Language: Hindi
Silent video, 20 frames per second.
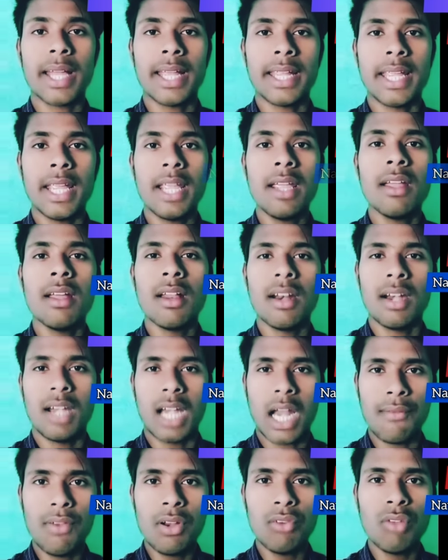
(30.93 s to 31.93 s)
कहेंगे
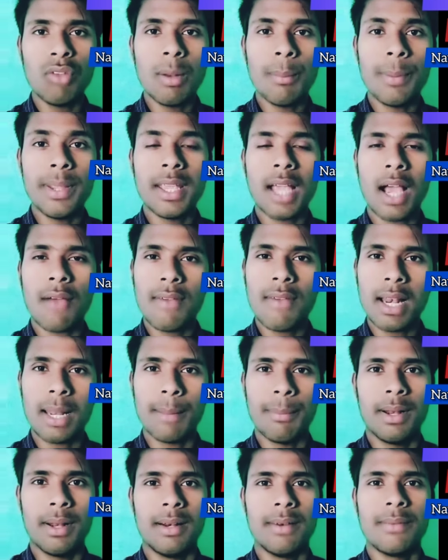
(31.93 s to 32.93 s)
नवीन विल बी
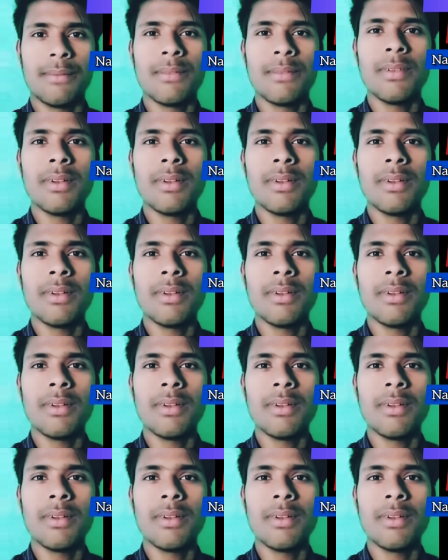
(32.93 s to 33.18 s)
अवेलेबल